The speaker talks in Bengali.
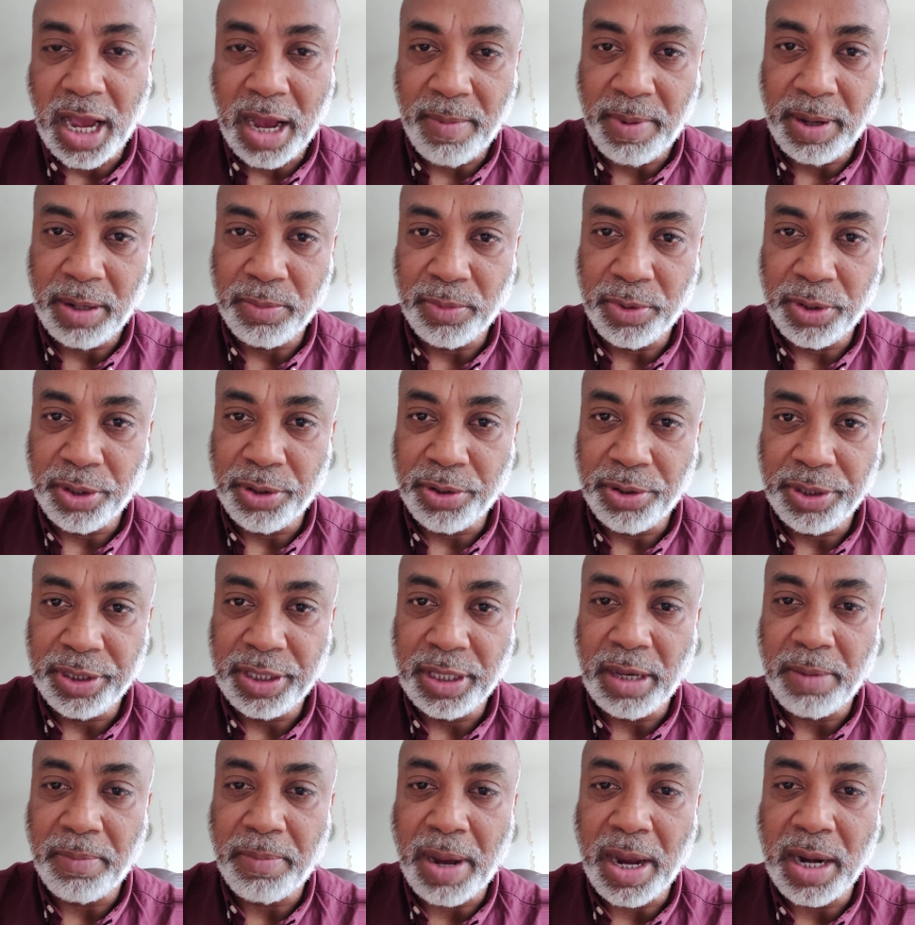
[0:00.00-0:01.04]
আমার মনে হয়
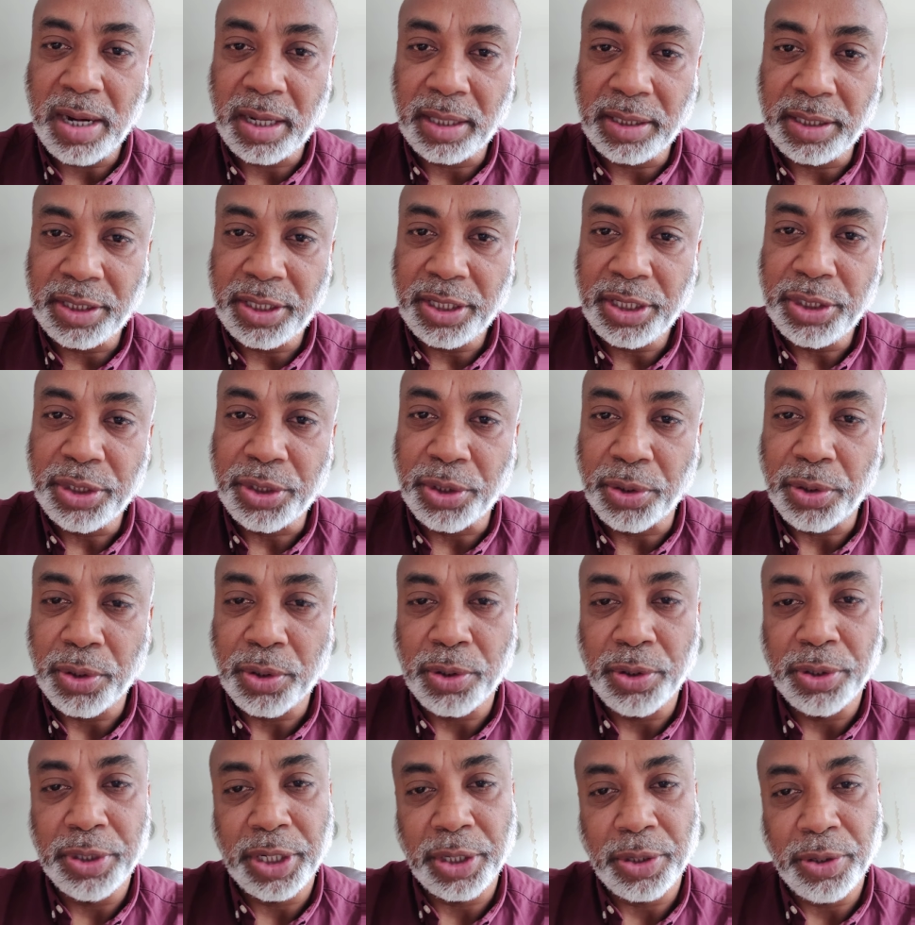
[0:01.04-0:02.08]
বাংলাদেশের
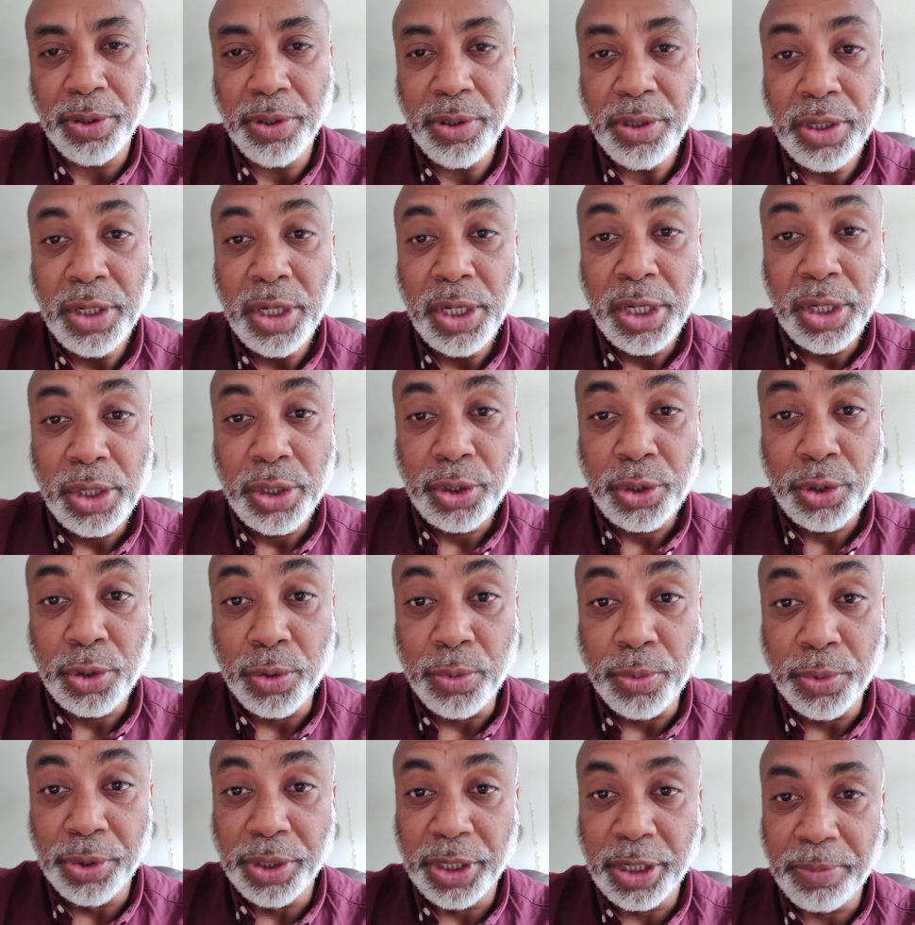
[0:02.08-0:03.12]
জনগণ এখন
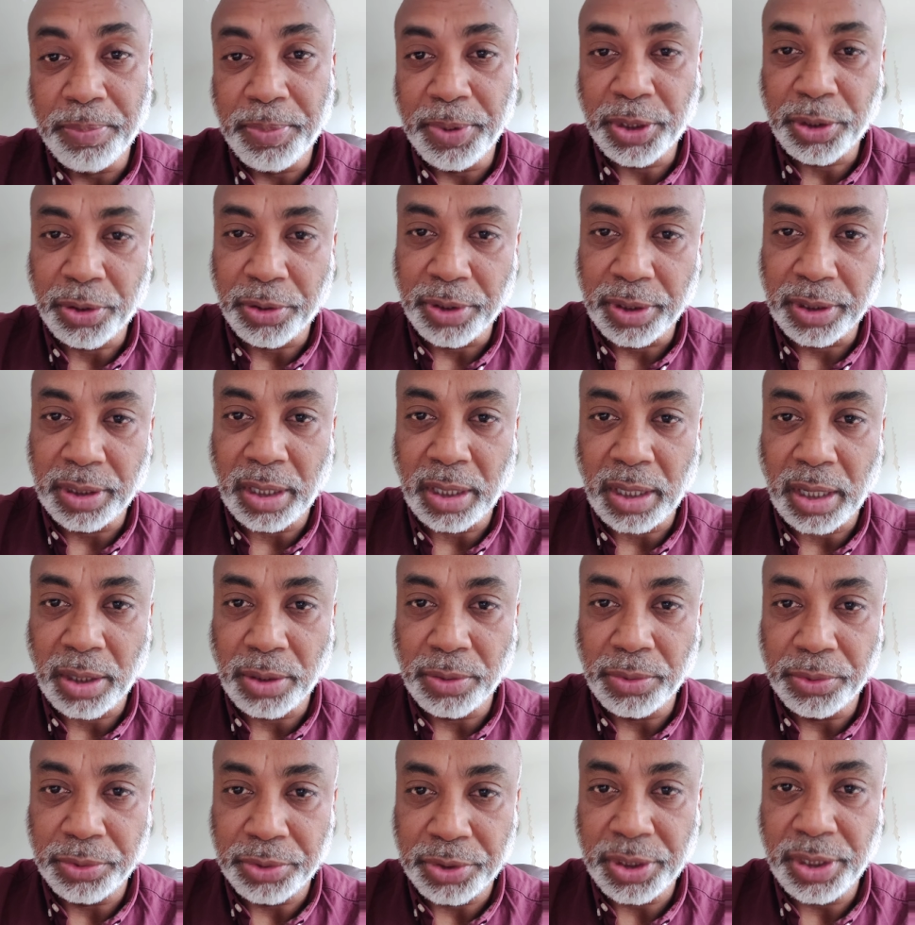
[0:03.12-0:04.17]
সুমনের পিছনে
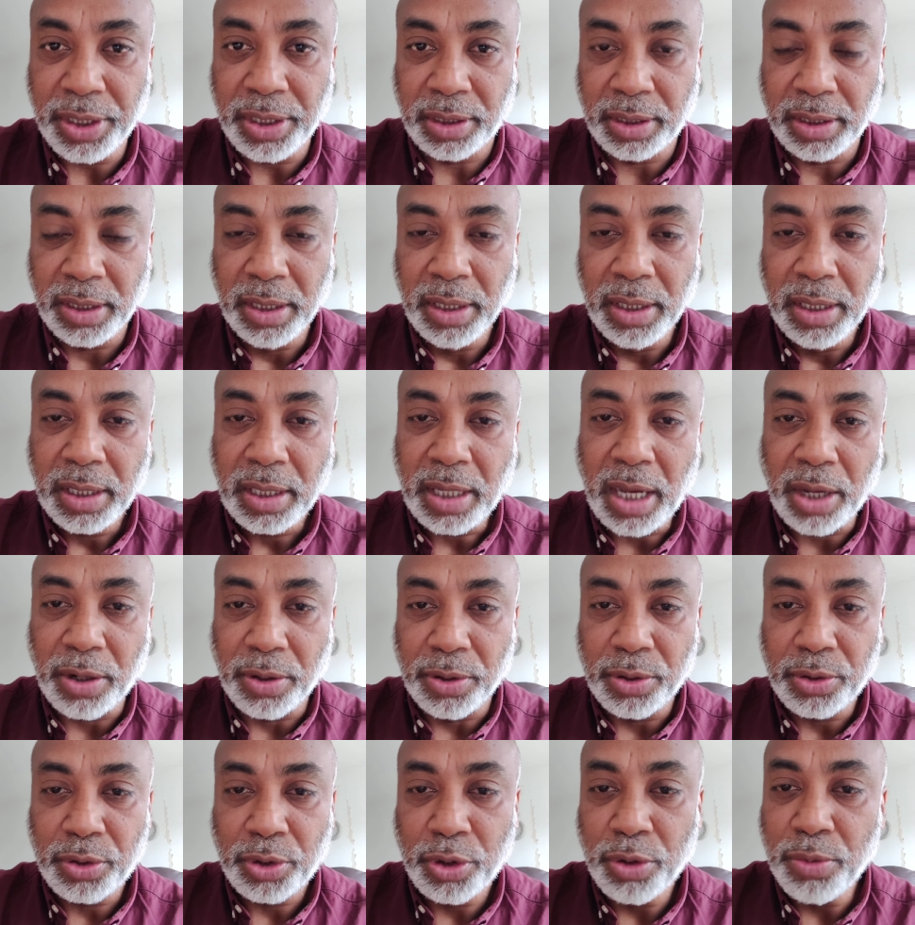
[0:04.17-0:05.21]
দাঁড়ানো উচিত
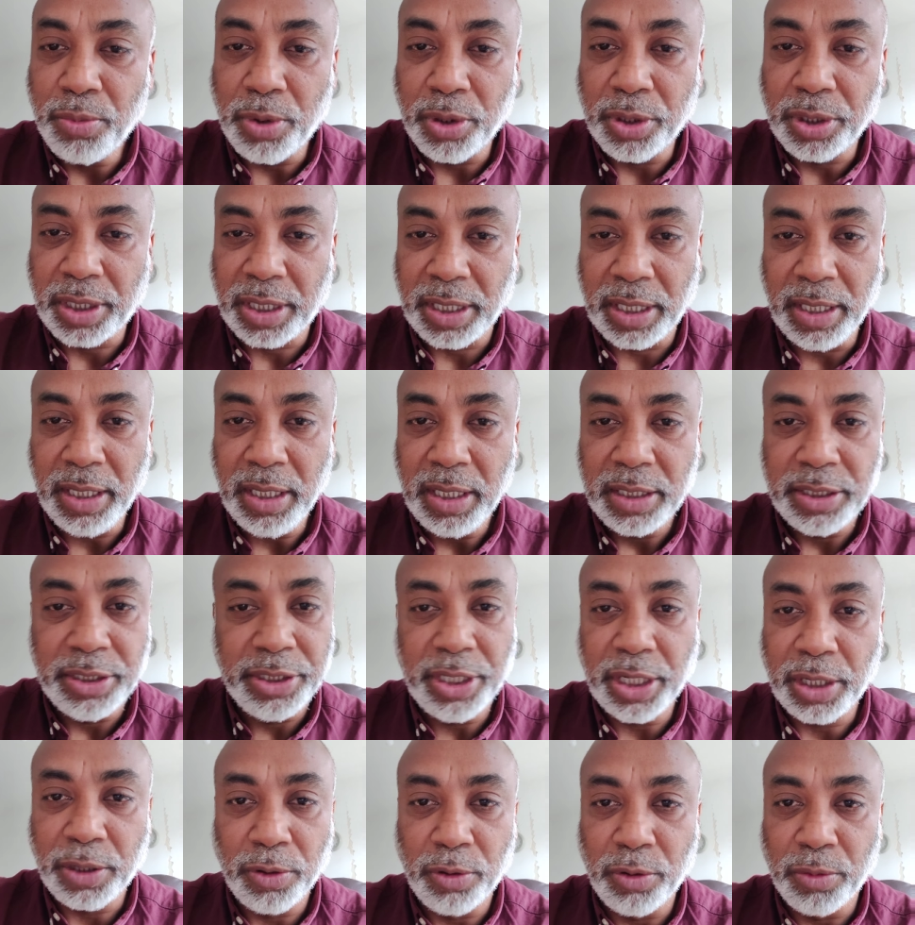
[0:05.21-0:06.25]
কারণ সুমনকে
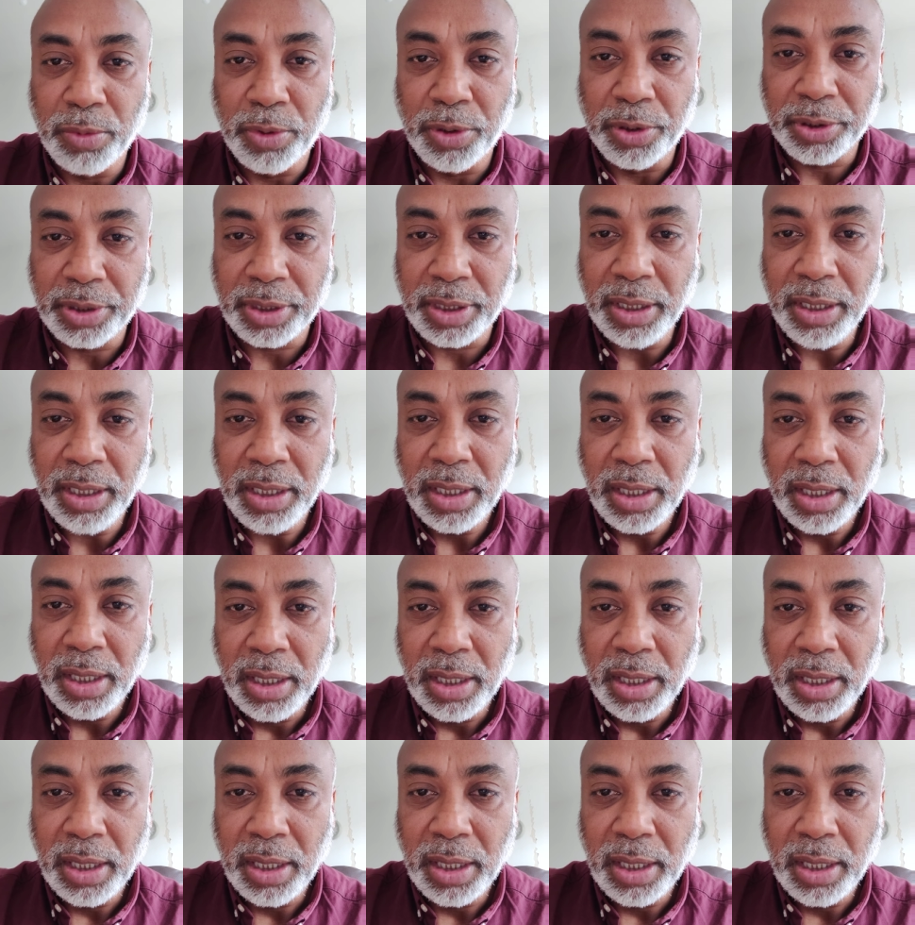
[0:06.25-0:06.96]
যে কোনো মুহূর্তে